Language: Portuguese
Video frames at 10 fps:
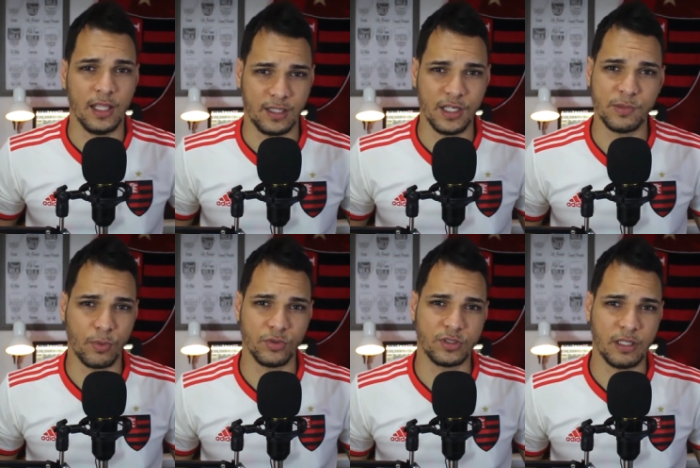três
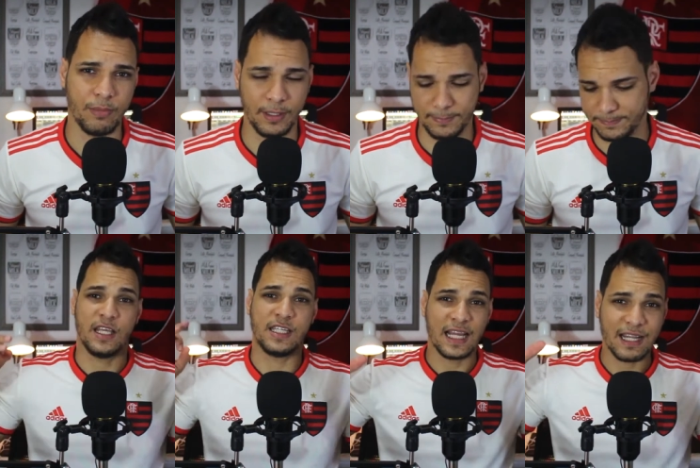pontos também.
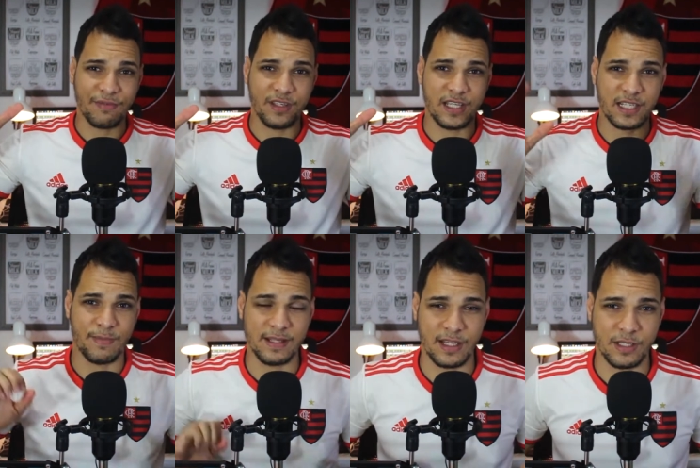Já na
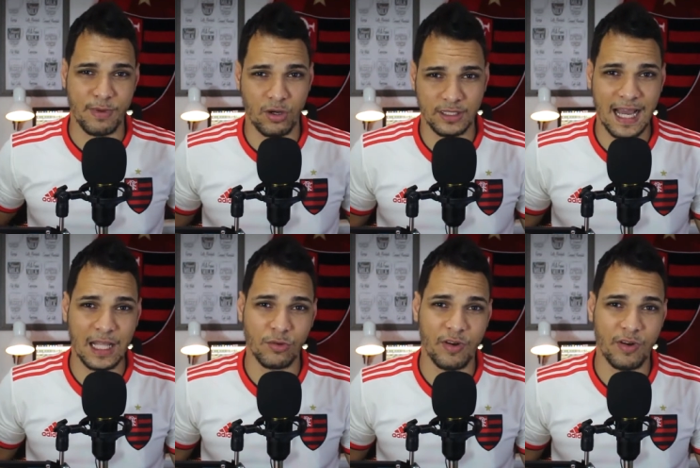27ª rodada,